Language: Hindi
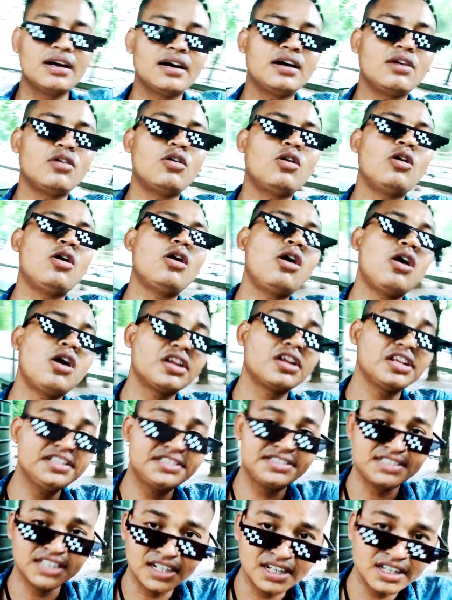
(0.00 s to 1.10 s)
और इस
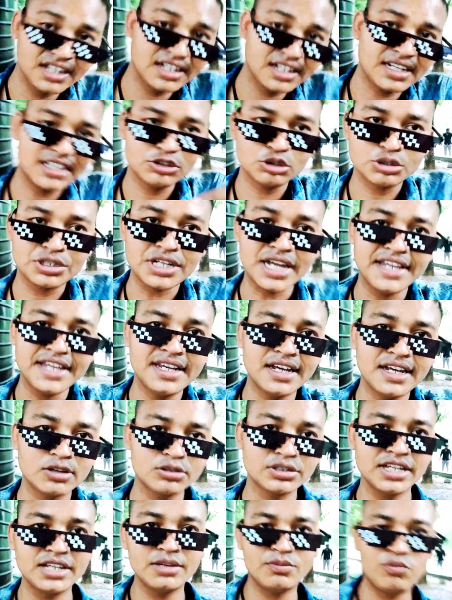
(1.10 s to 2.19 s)
जंगल का जो टाइगर होता
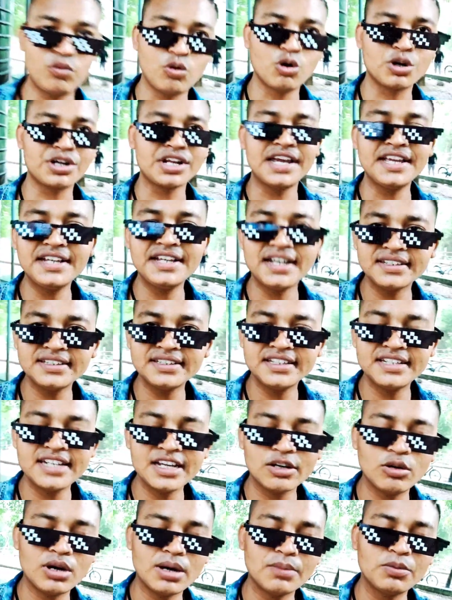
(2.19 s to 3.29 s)
है वो टाइगर दिखने को
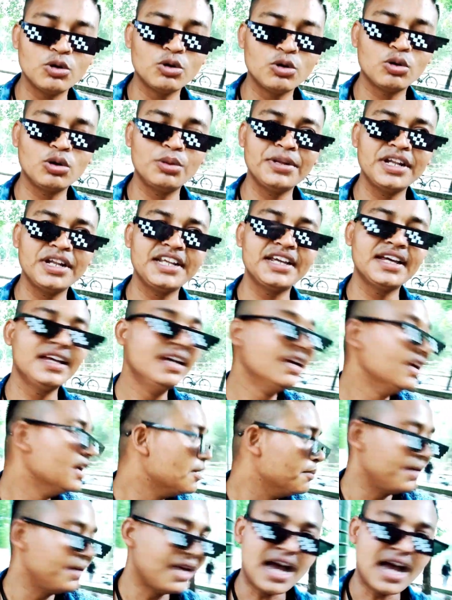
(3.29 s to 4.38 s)
आप लोगों को मिली है
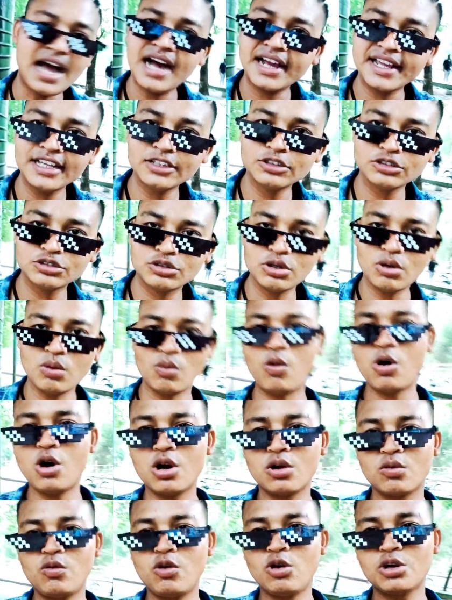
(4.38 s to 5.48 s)
मैं आ गया दोस्तों और
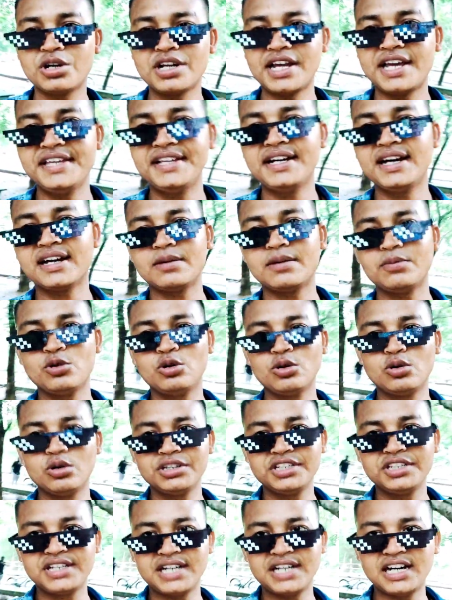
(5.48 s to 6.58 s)
वो टाइगर आप लोगों को
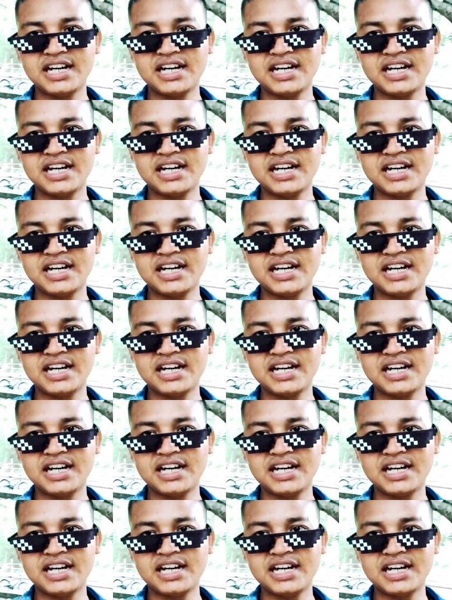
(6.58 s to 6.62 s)
दिखा